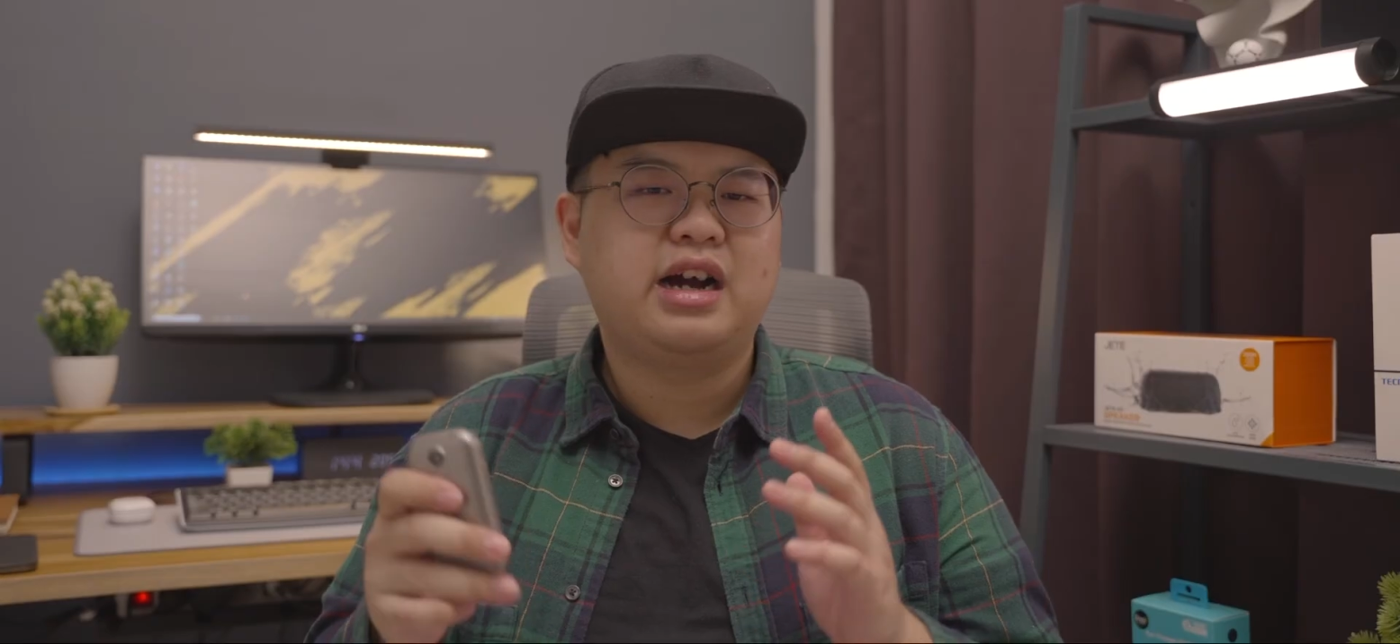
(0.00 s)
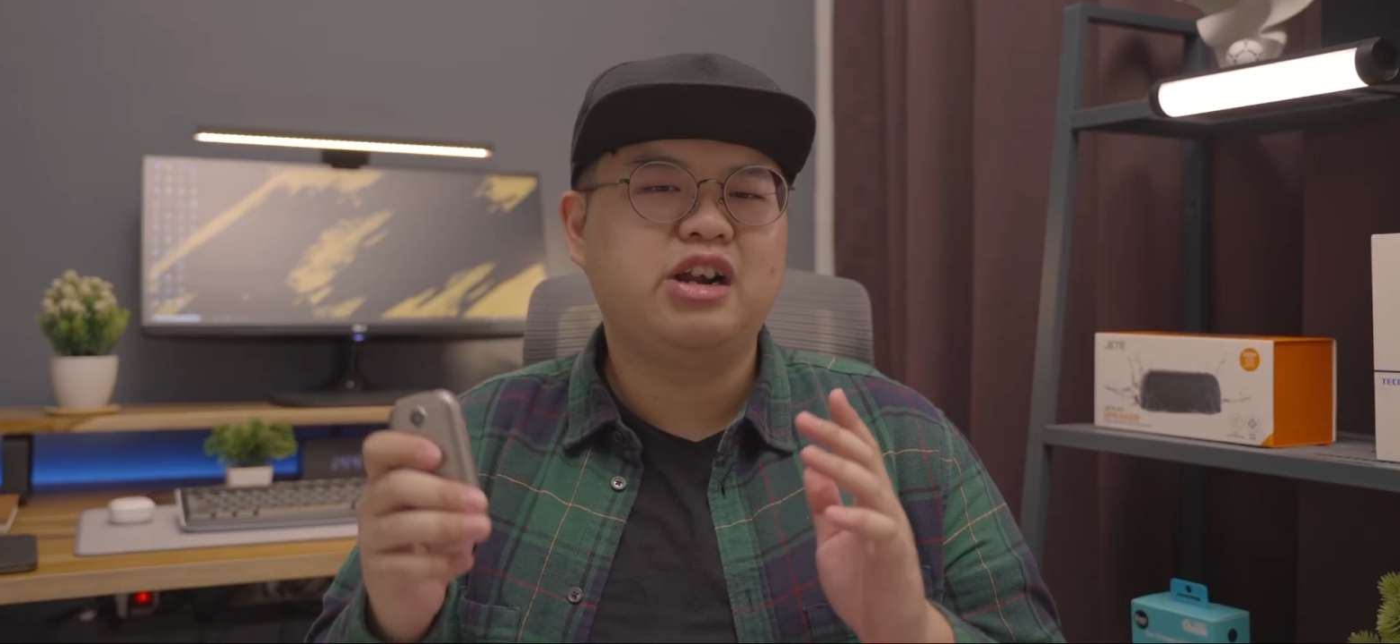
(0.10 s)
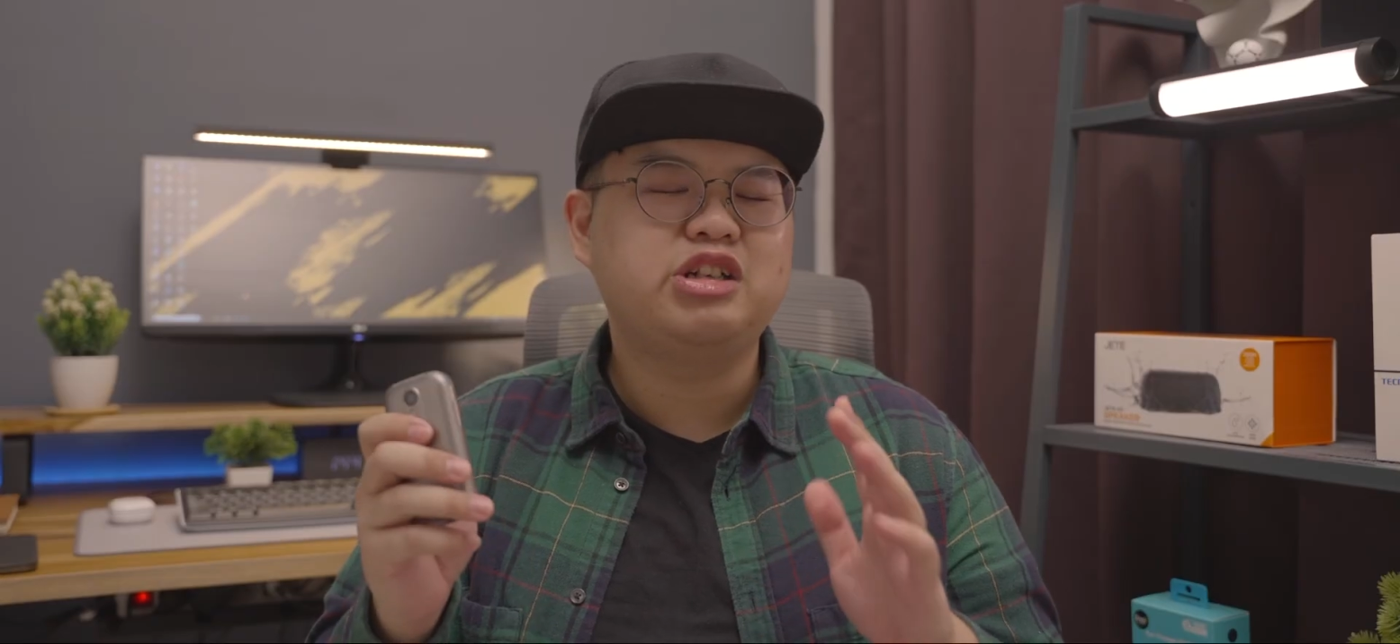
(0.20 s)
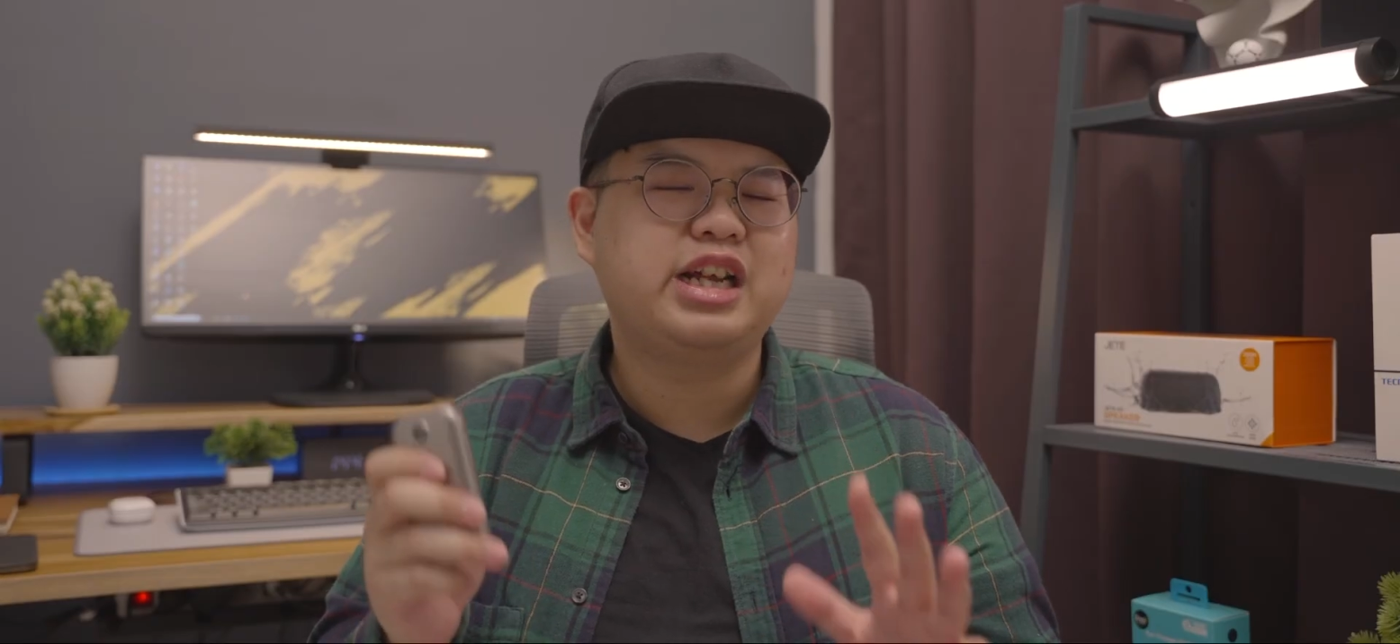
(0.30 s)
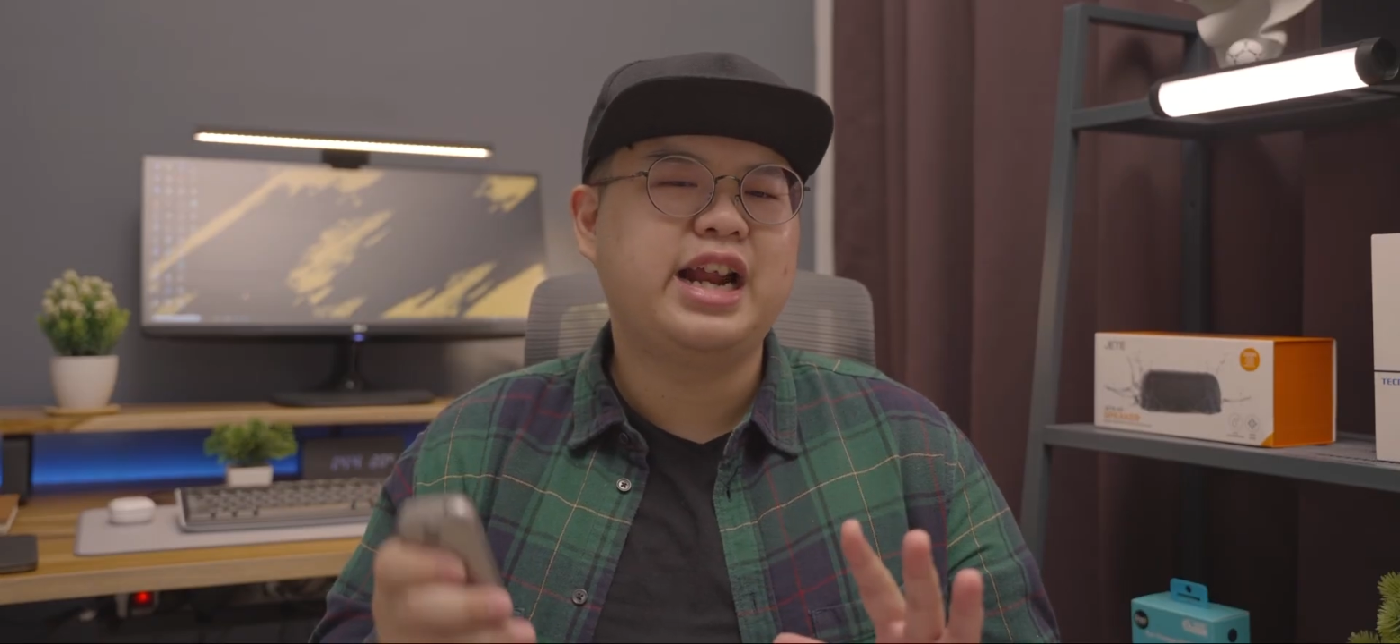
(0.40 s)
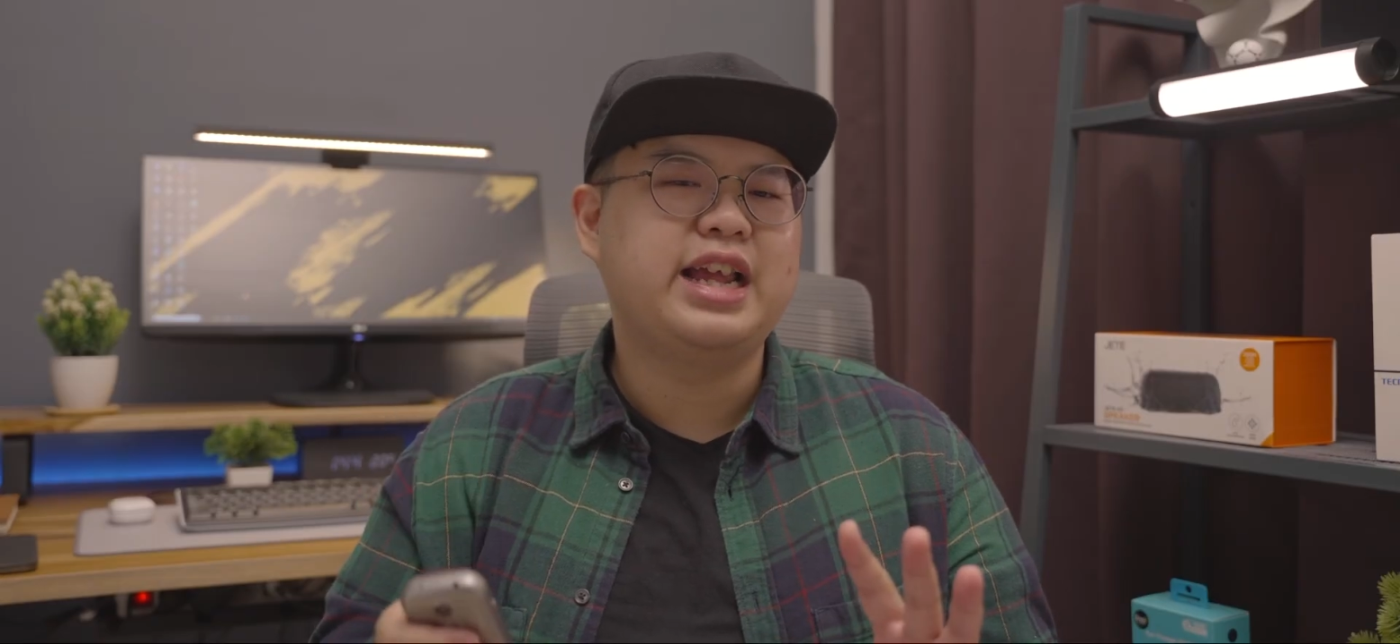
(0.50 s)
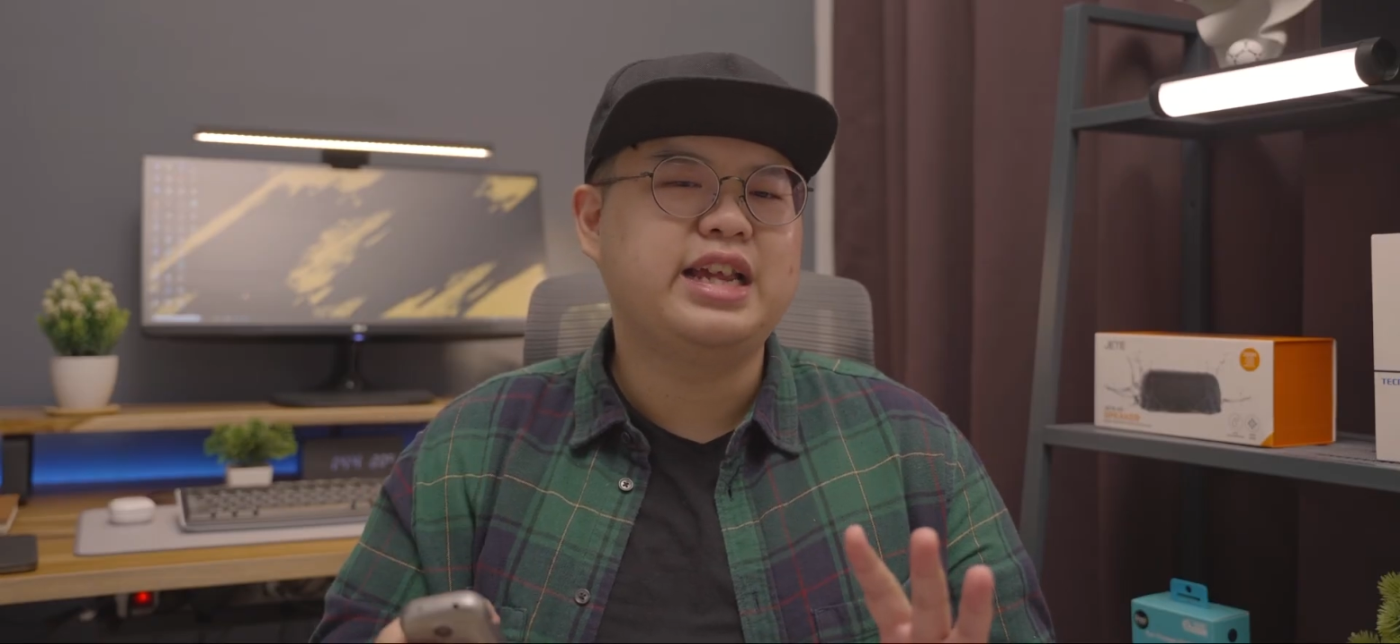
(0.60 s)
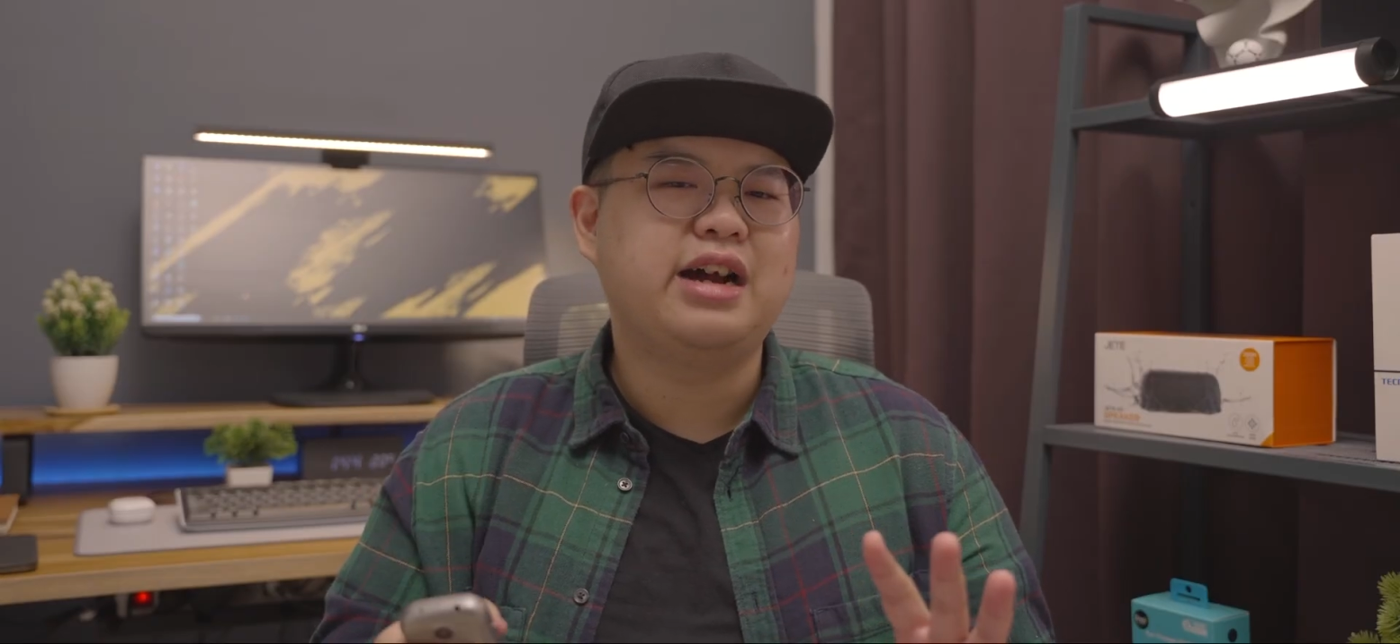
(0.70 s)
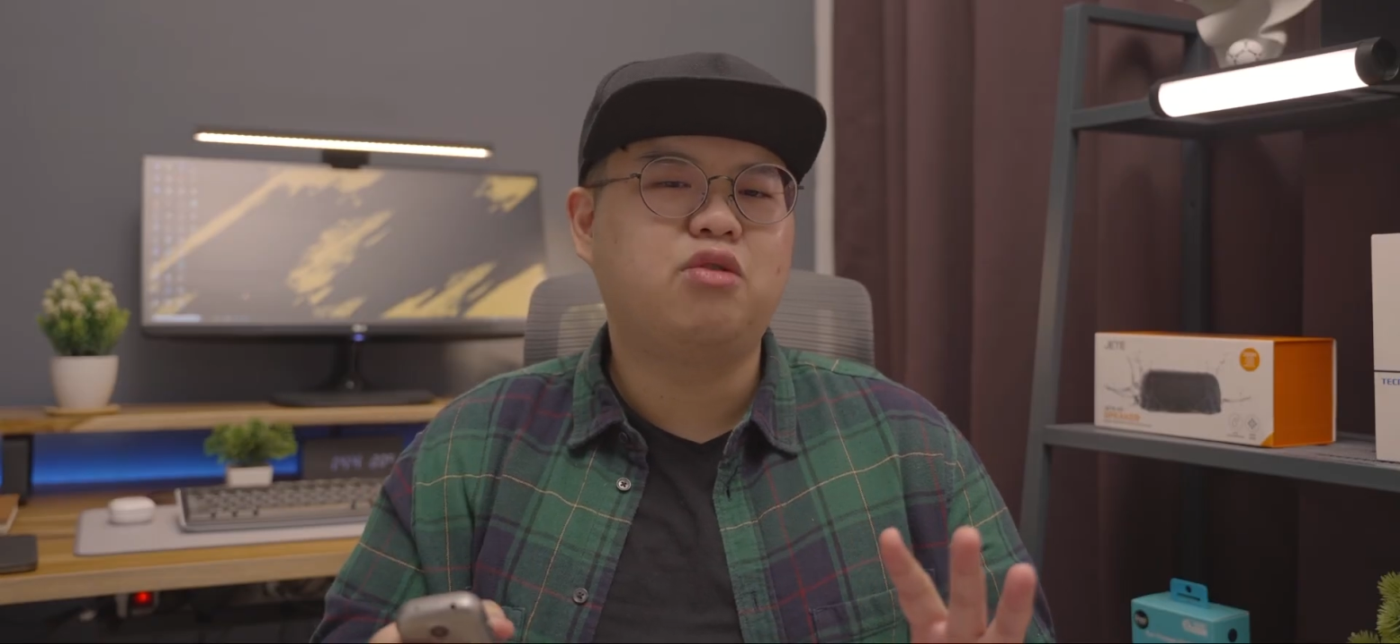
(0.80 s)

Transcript: Kalau seandainya